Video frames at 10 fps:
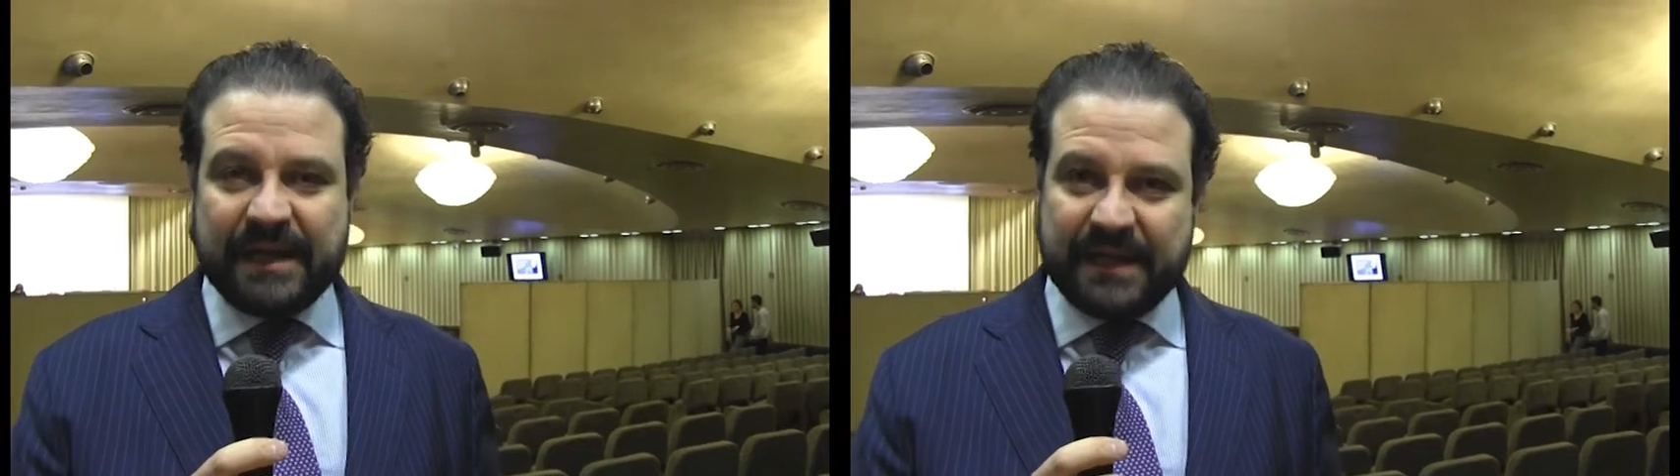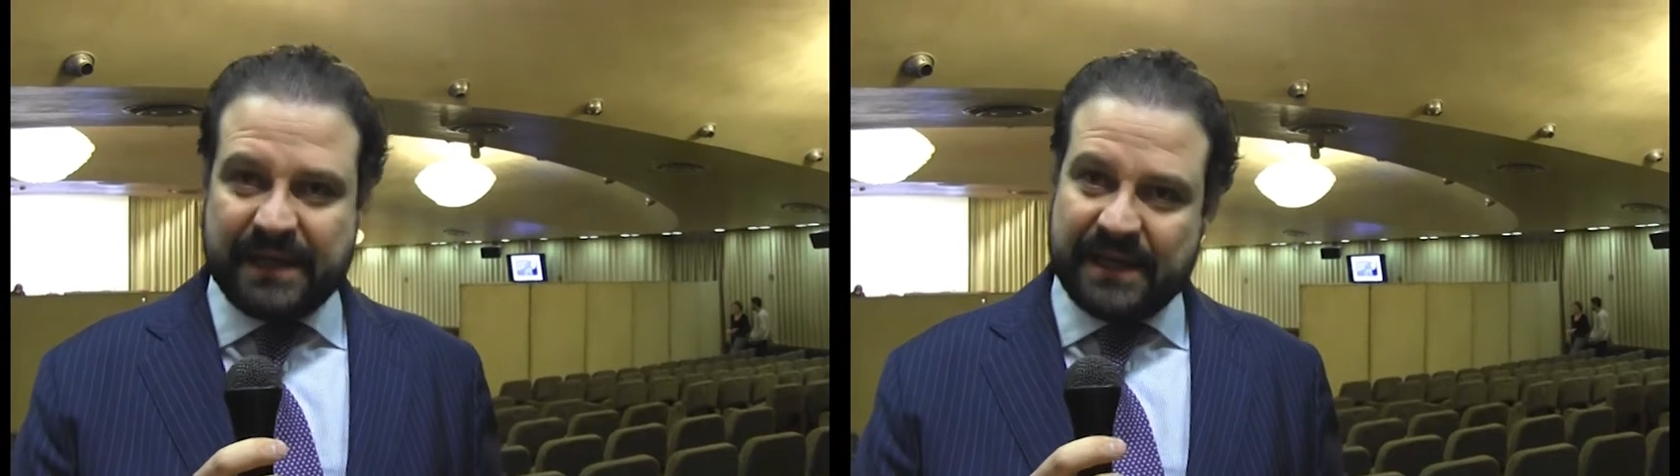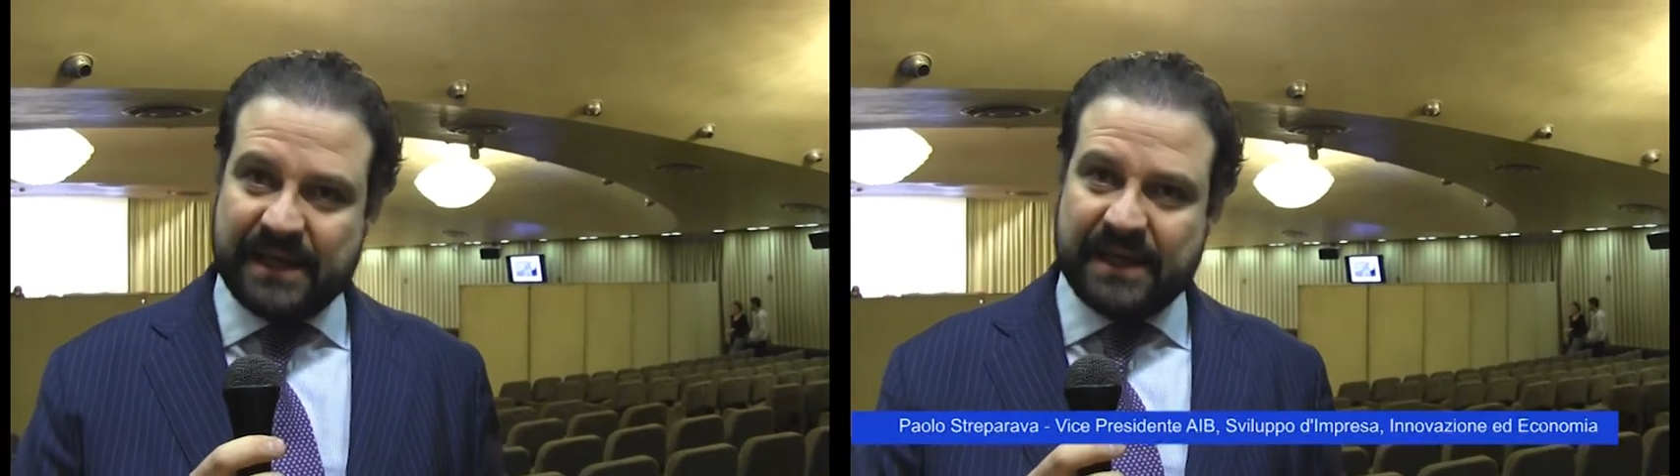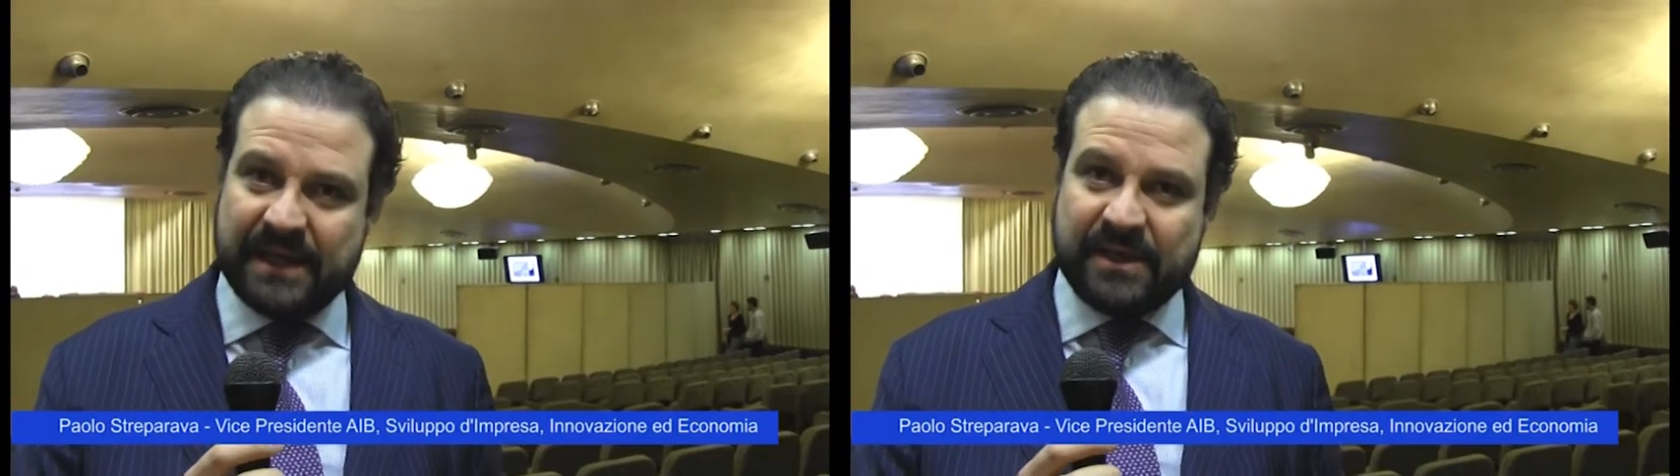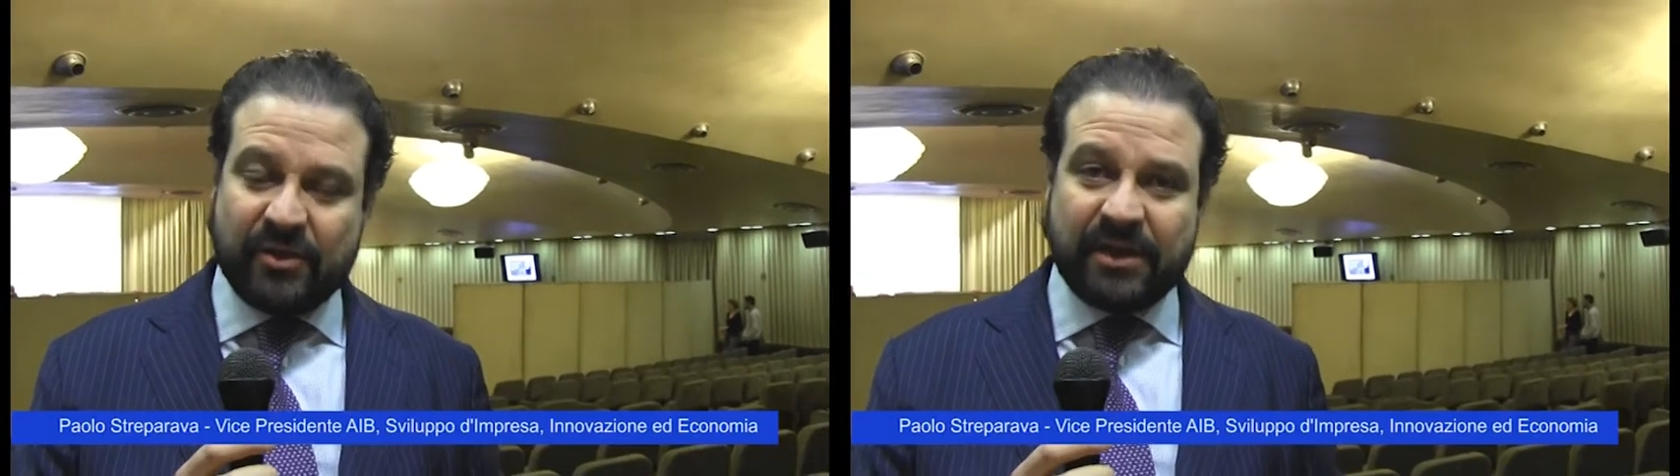di
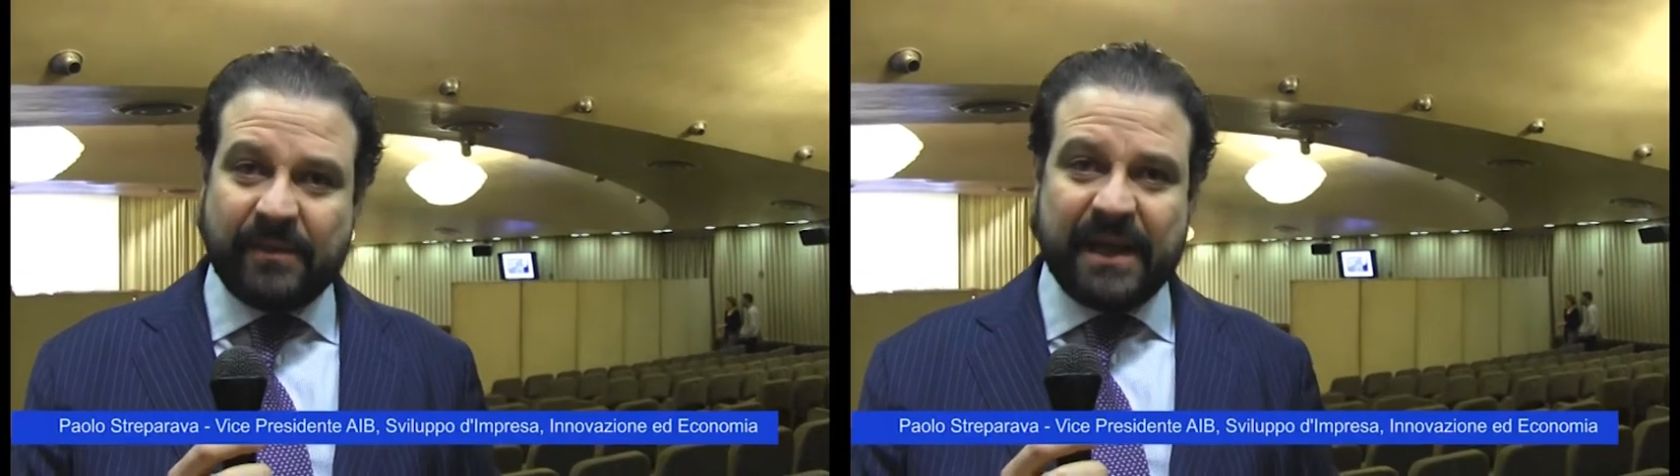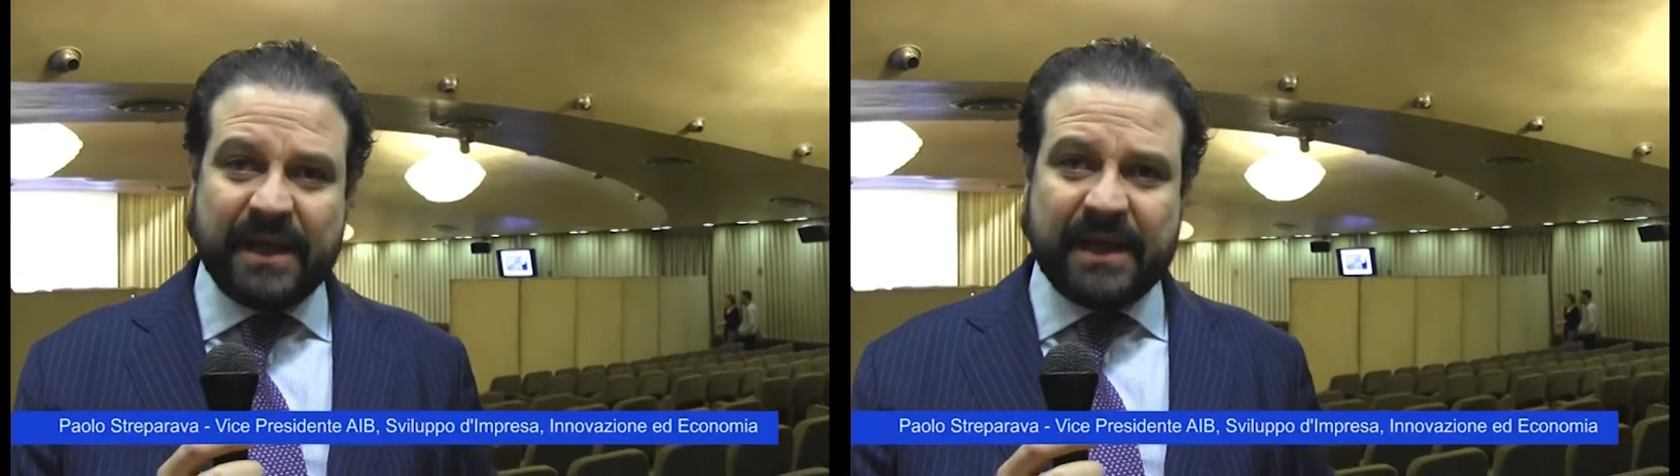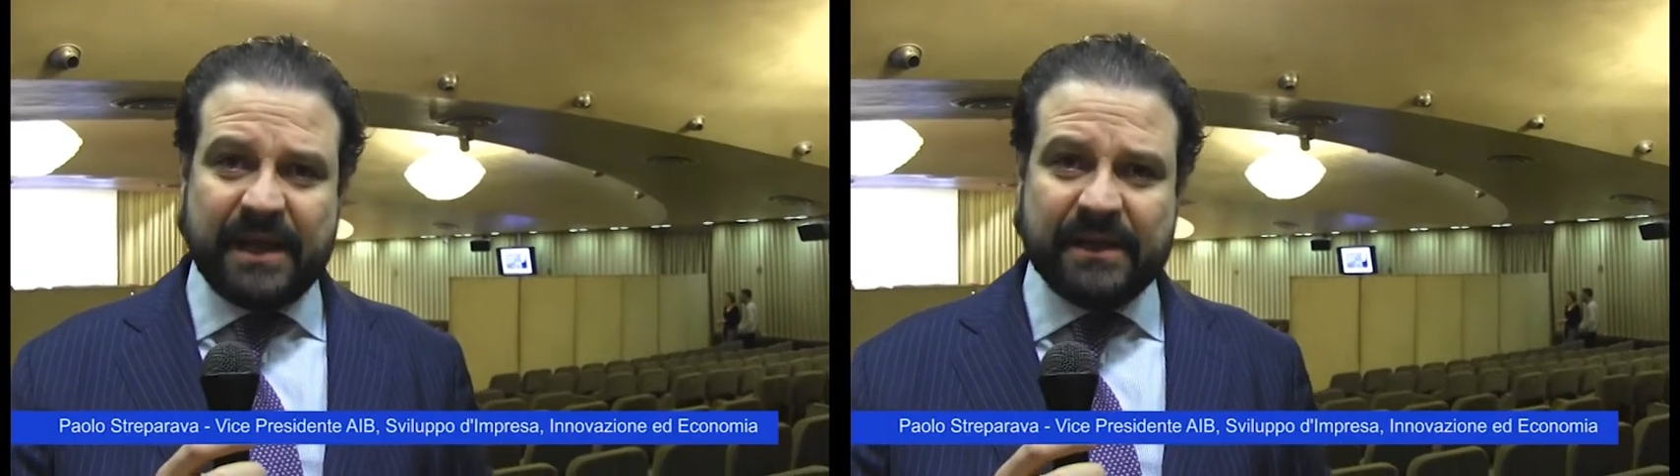Nord America,